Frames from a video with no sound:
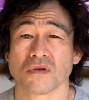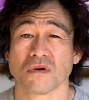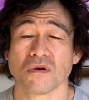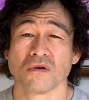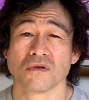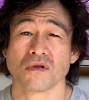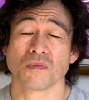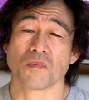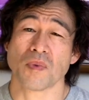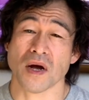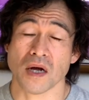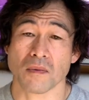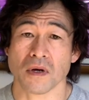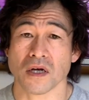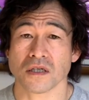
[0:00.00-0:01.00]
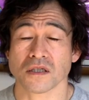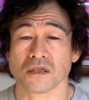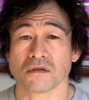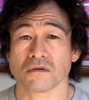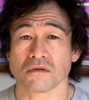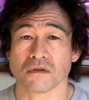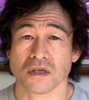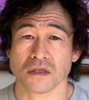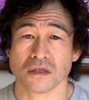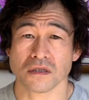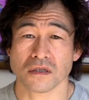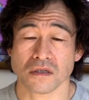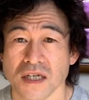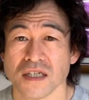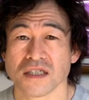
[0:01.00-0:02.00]
本当バカバカしいことです
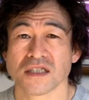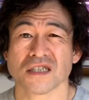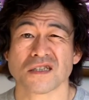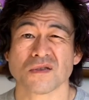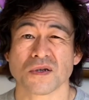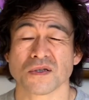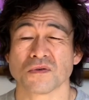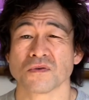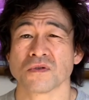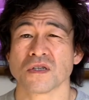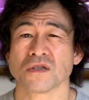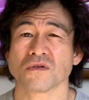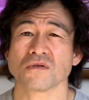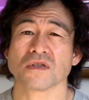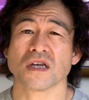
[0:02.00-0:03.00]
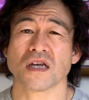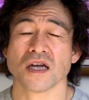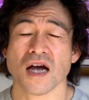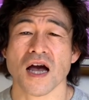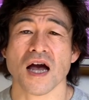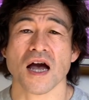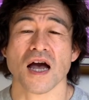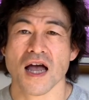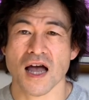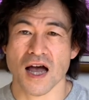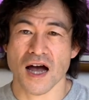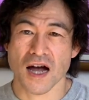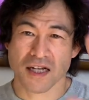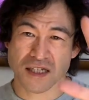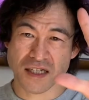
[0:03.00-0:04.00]
実はそんな状態が
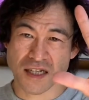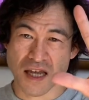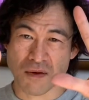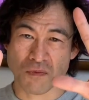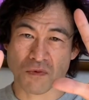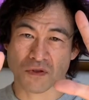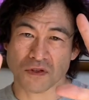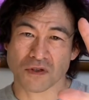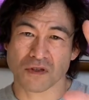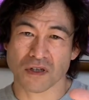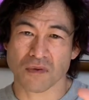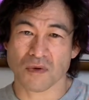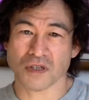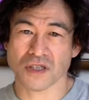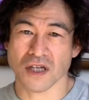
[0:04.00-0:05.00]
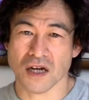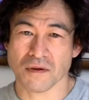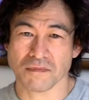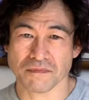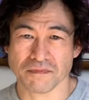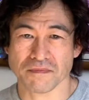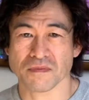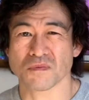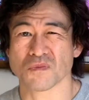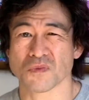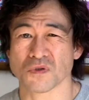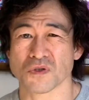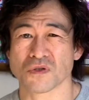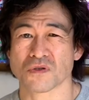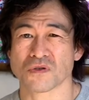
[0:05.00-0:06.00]
8年も続きましたもう
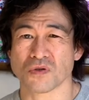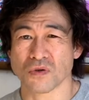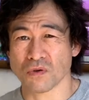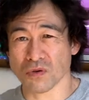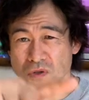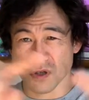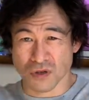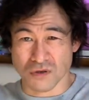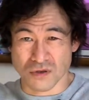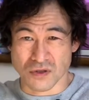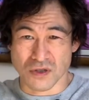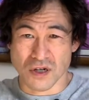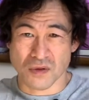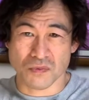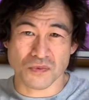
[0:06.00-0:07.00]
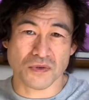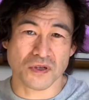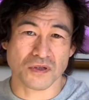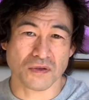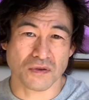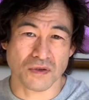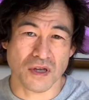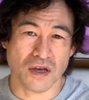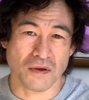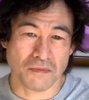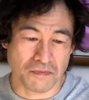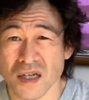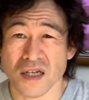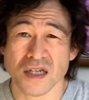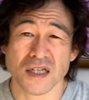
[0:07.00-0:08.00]
長期のスランプですよね
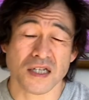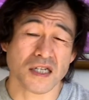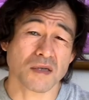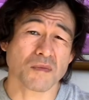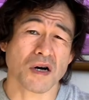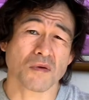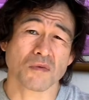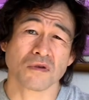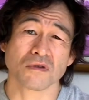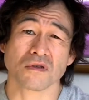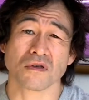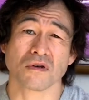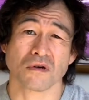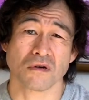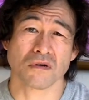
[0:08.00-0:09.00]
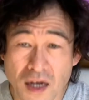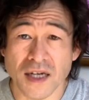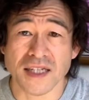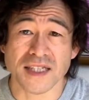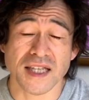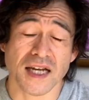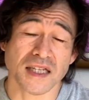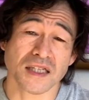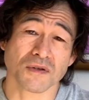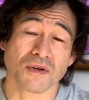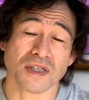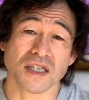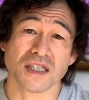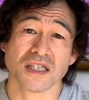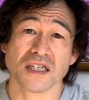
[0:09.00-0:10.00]
今思うと単に
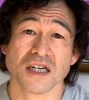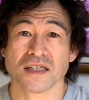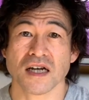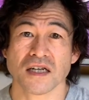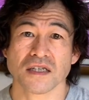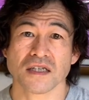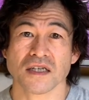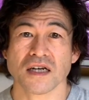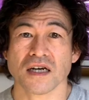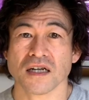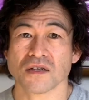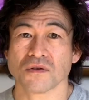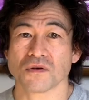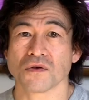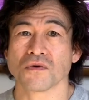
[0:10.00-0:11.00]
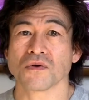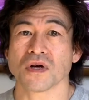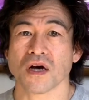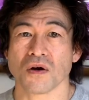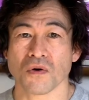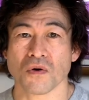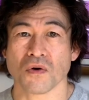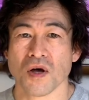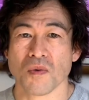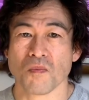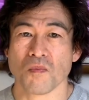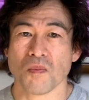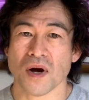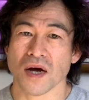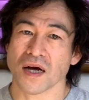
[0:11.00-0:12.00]
私が他人からの評価を
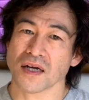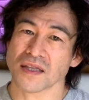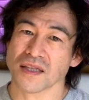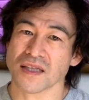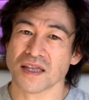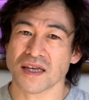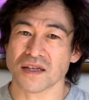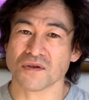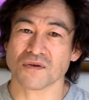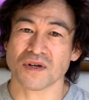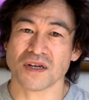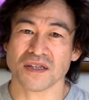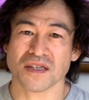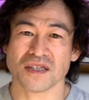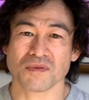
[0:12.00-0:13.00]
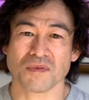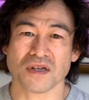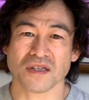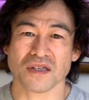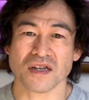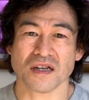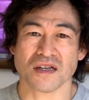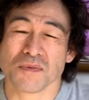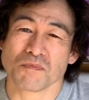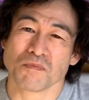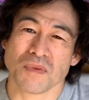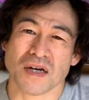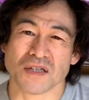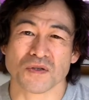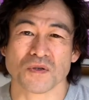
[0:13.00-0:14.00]
曲がって捉えてしまった
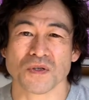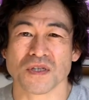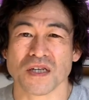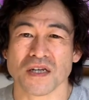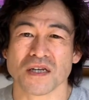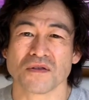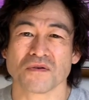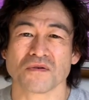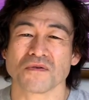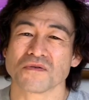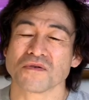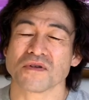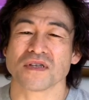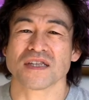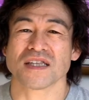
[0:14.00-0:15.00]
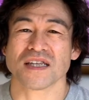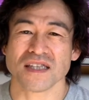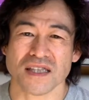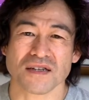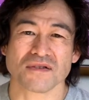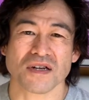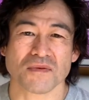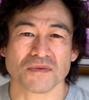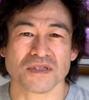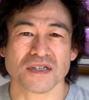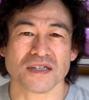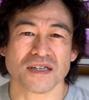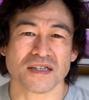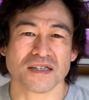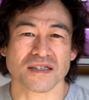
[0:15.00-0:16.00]
まあそれだけのことだったのかもしれ
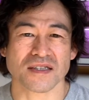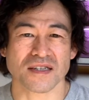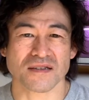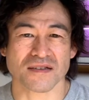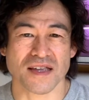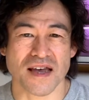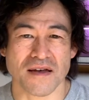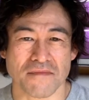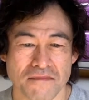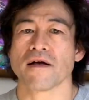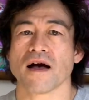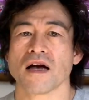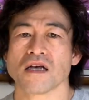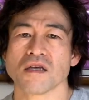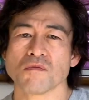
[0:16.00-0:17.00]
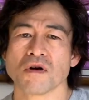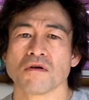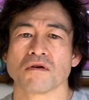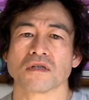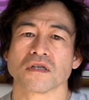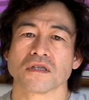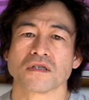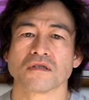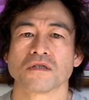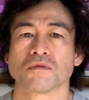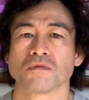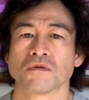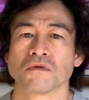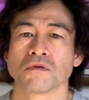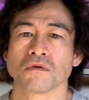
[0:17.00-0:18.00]
ないですけどね今私自
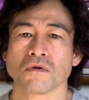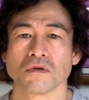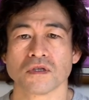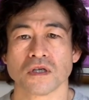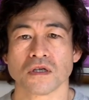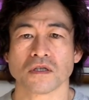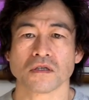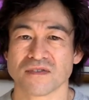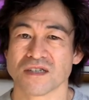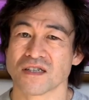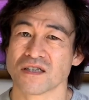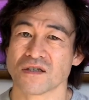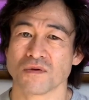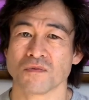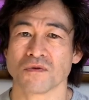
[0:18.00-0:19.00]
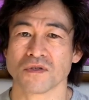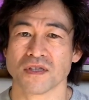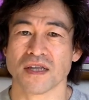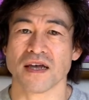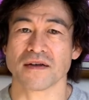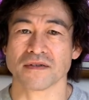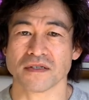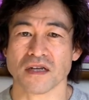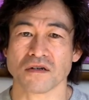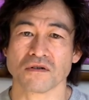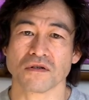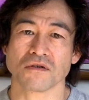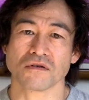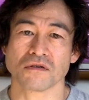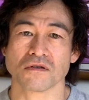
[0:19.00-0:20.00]
分の個性に自信を持って作
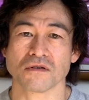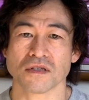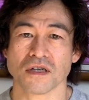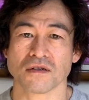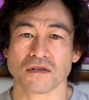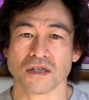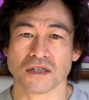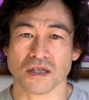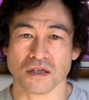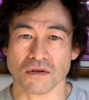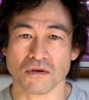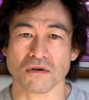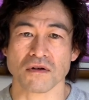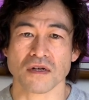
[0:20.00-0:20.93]
品を作ってるんですけど